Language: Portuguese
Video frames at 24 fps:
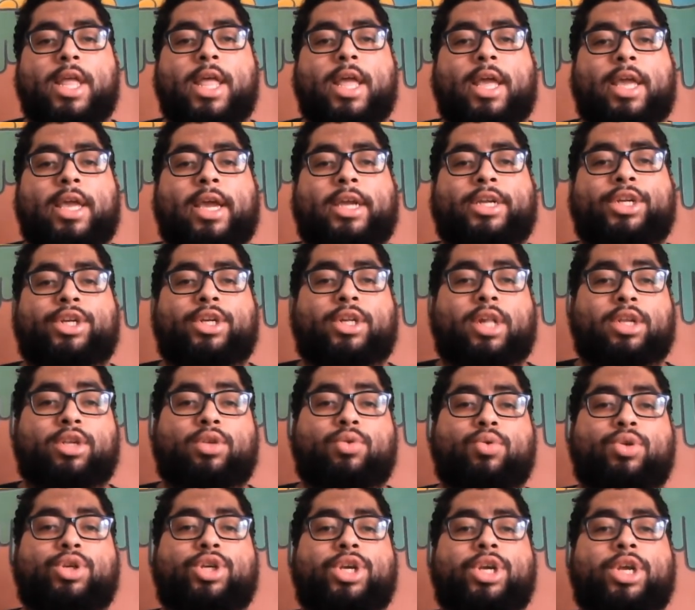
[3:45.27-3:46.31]
que a gente está
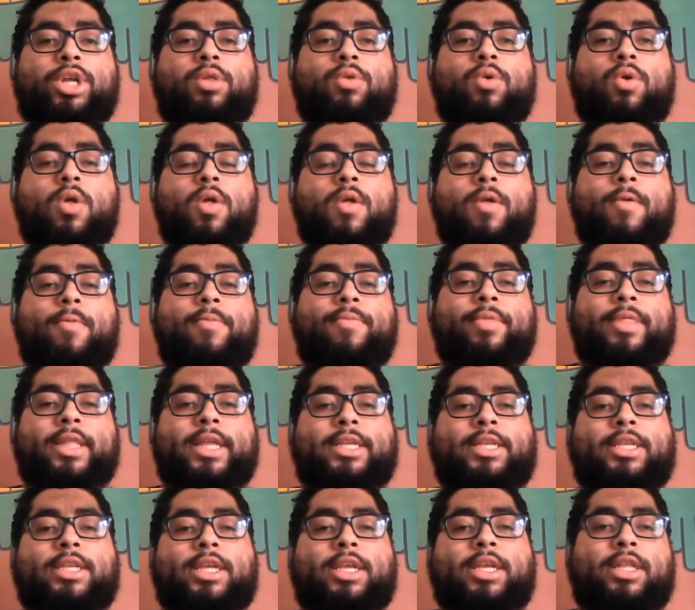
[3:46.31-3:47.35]
discutindo
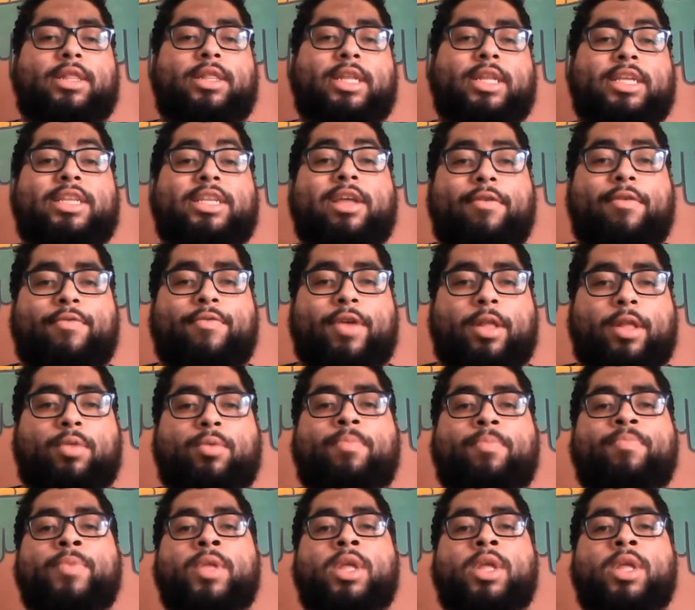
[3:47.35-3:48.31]
nesse, nesse evento.